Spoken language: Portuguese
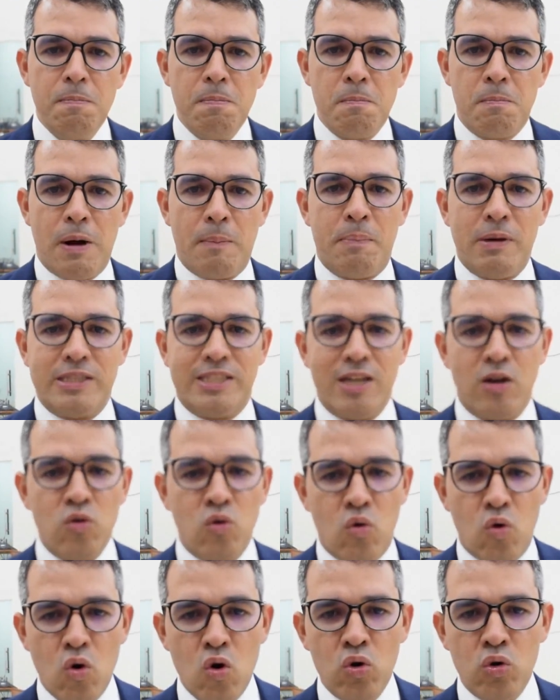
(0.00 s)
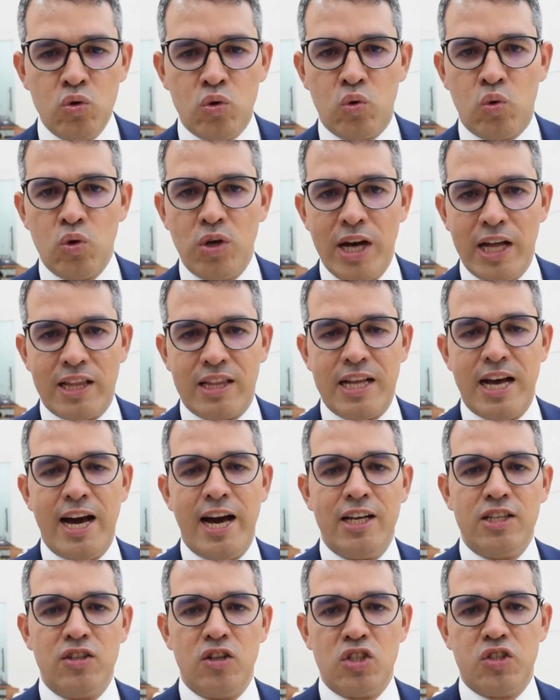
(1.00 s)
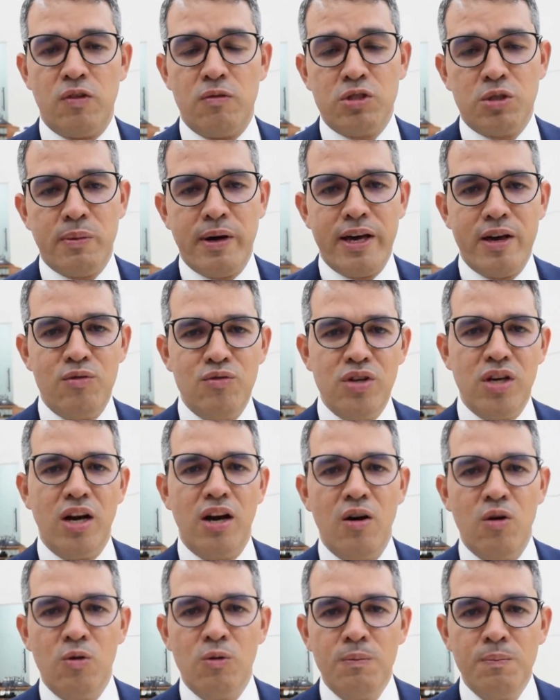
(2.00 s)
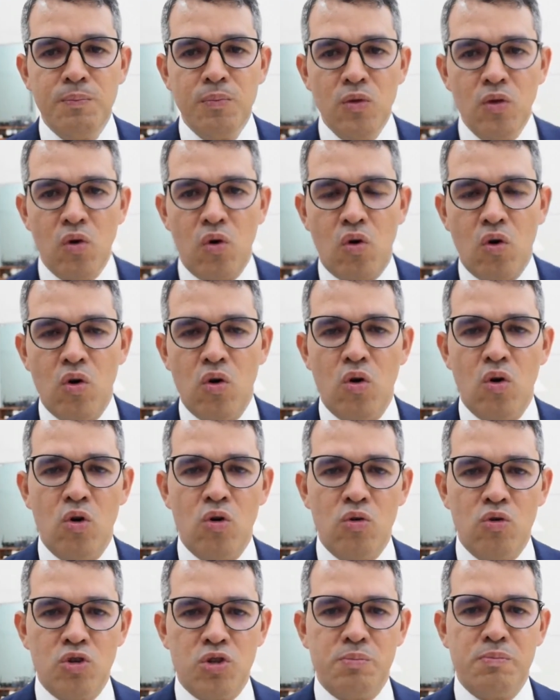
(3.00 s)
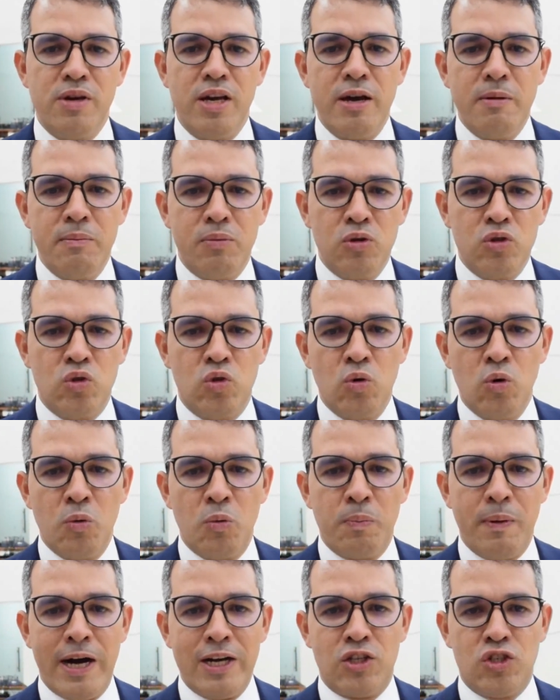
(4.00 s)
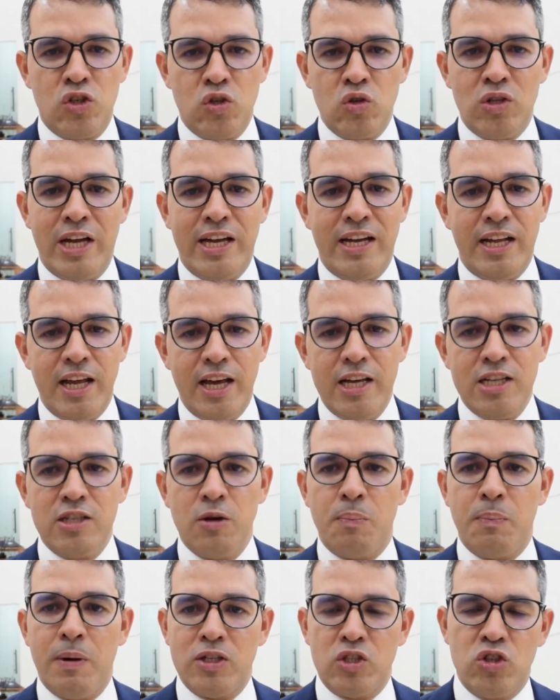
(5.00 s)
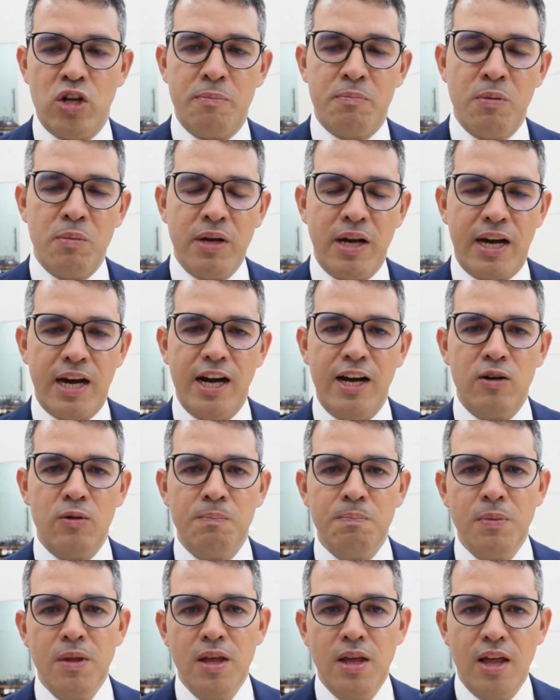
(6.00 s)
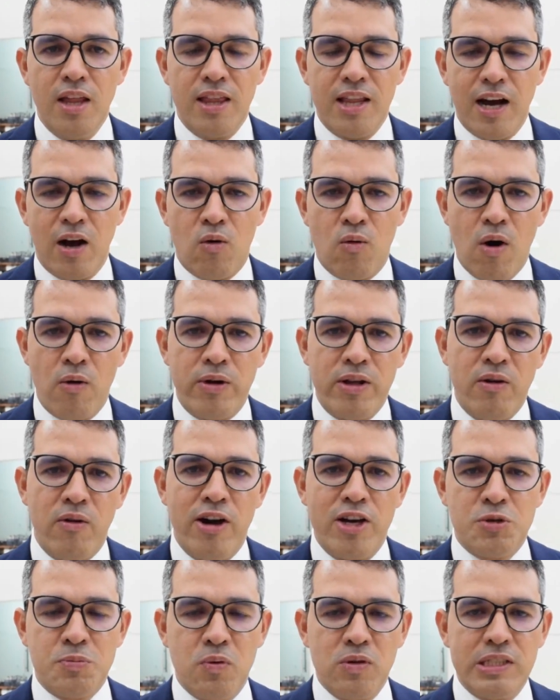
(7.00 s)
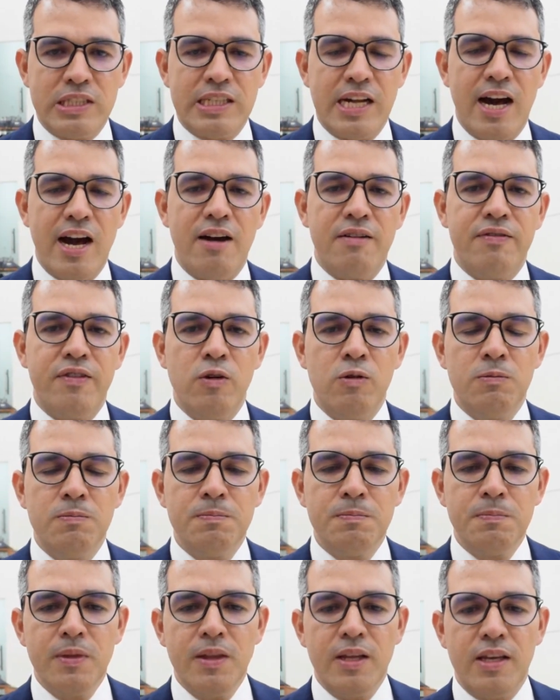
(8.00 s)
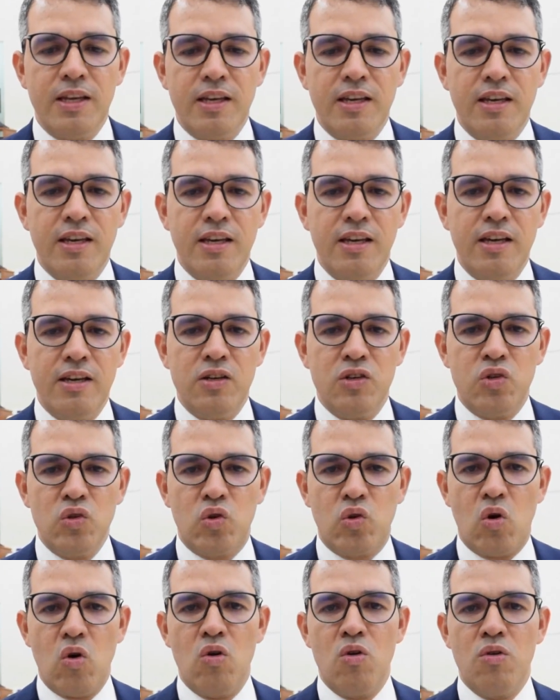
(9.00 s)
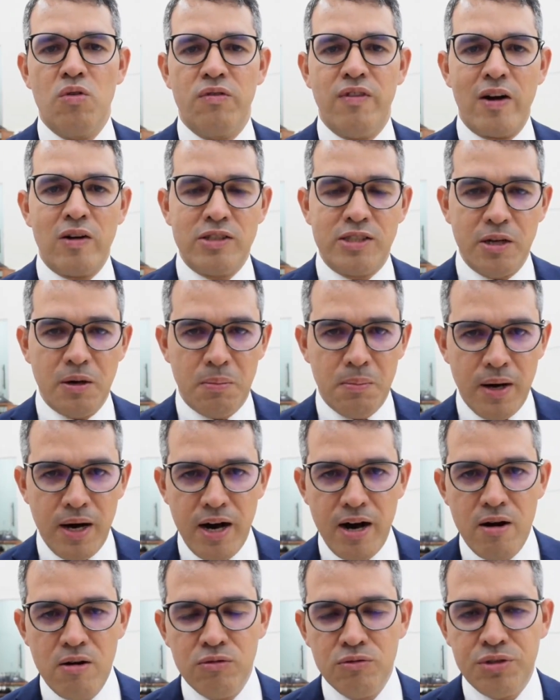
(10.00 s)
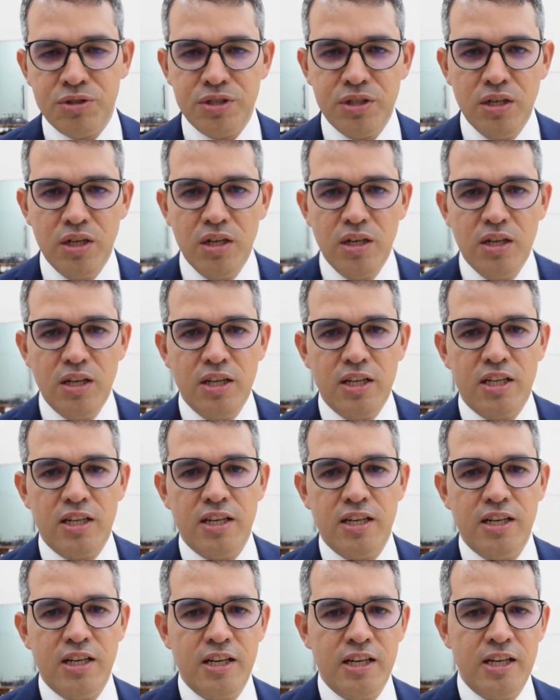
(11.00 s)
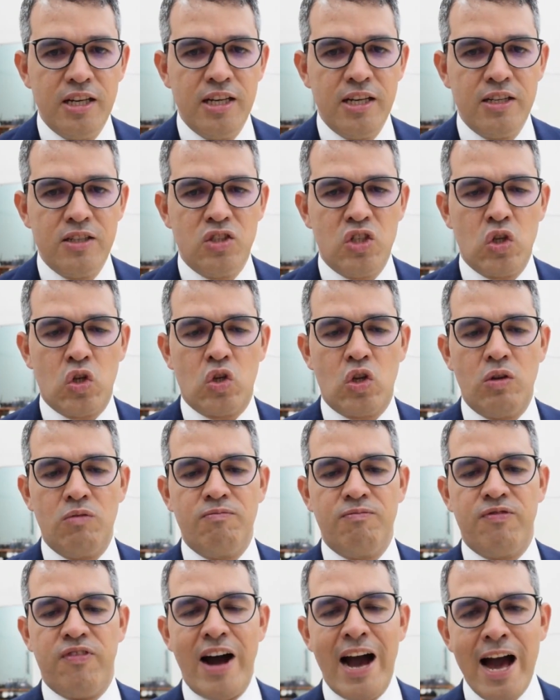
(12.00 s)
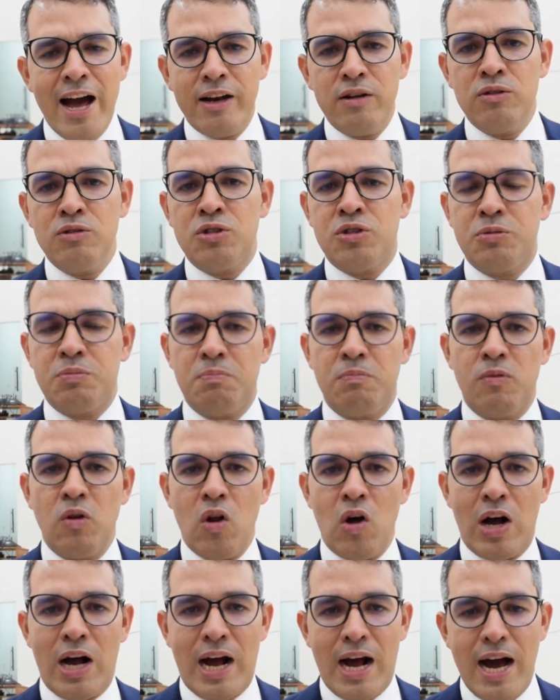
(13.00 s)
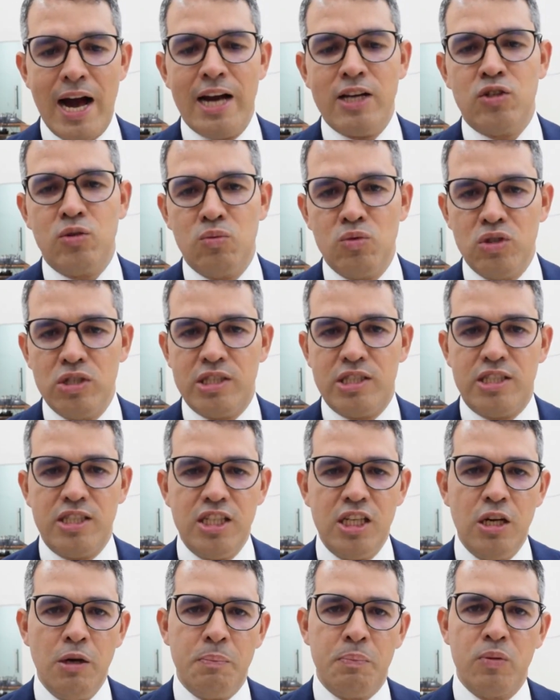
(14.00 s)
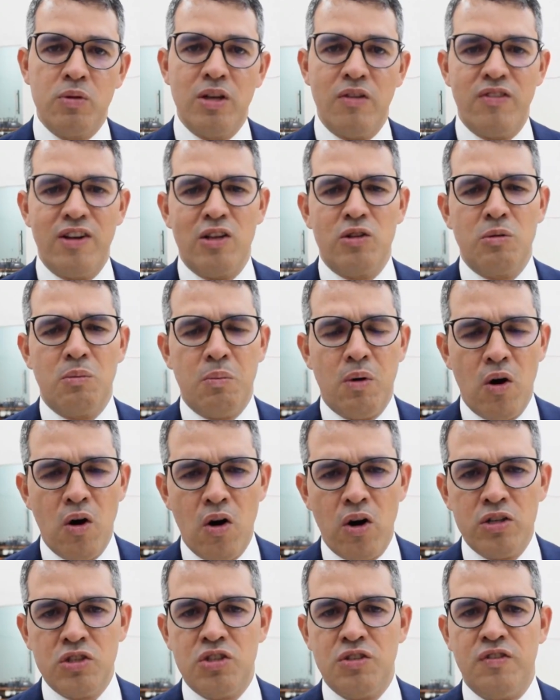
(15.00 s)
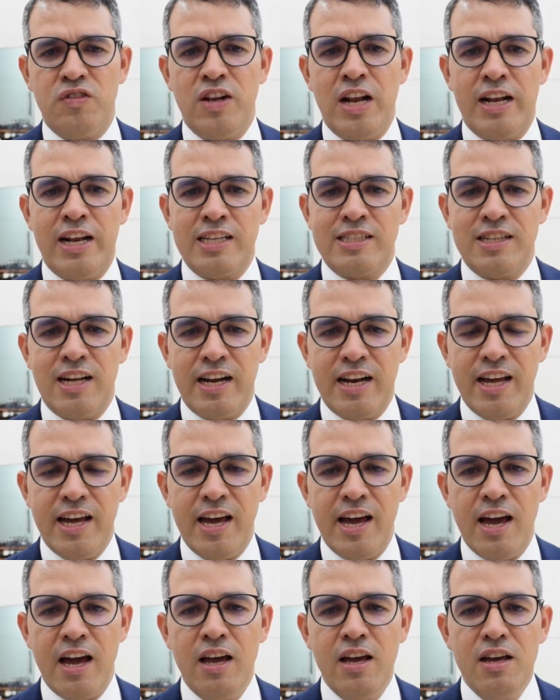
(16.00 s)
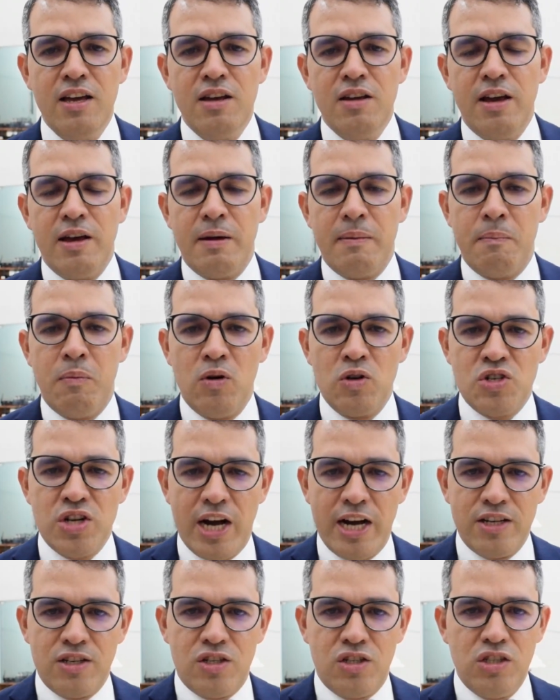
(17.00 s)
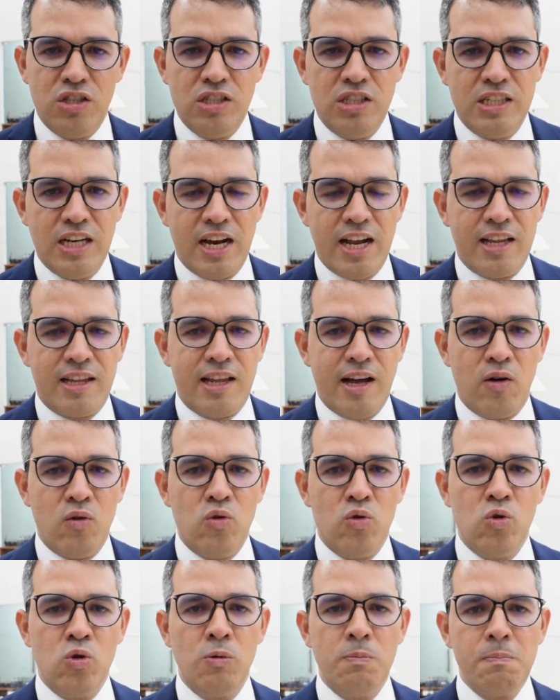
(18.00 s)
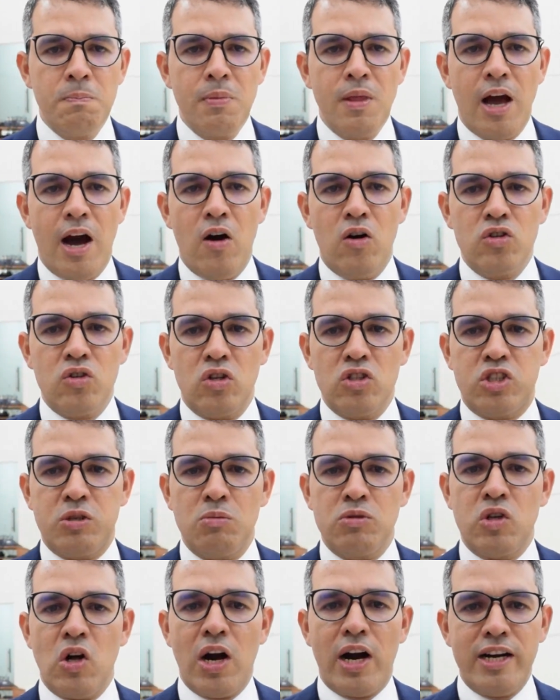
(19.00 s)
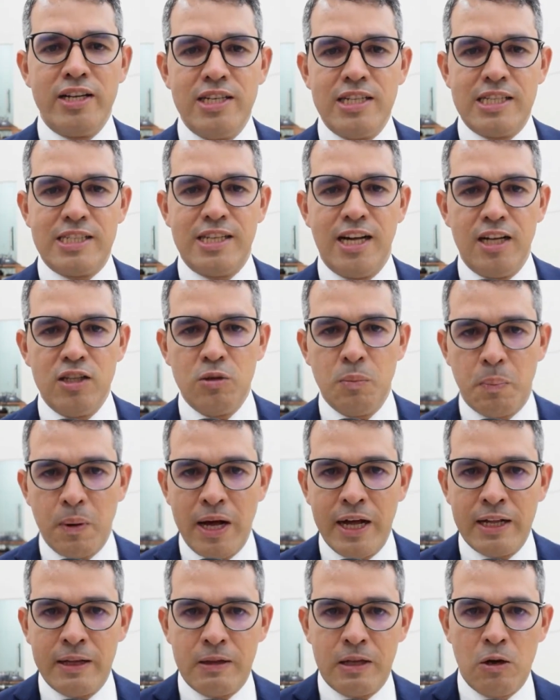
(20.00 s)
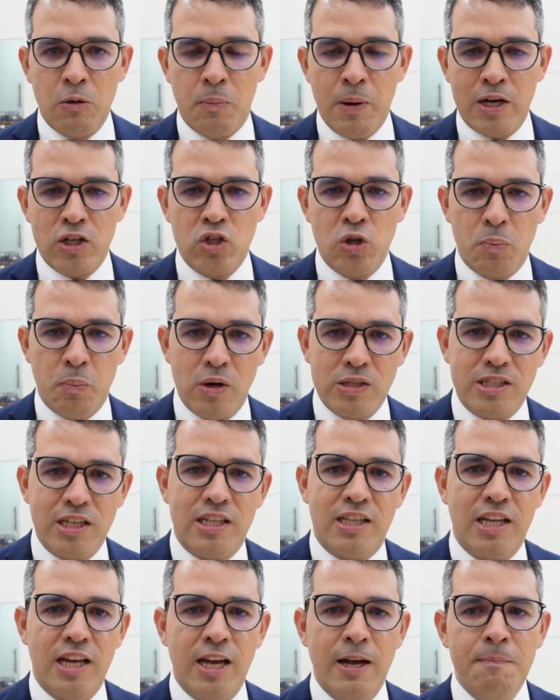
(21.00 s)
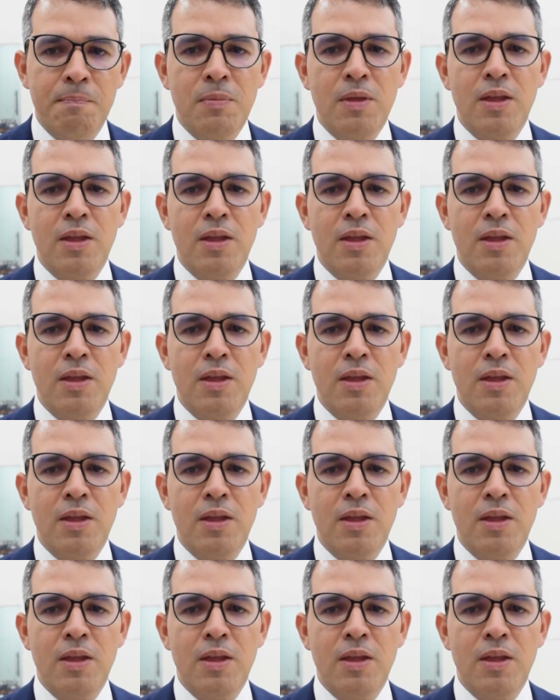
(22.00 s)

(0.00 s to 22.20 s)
para passar o culto e à tarde nós tivemos uma reunião com os membros do partido da igreja, o Partido Republicano, na qual ele é o responsável, e junto com vários irmãos e de vários locais do município, da Vila do Bode, Vila Nazaré, eh, Bom Jardim, Arataú, onde nós estamos organizando para que o partido possa ter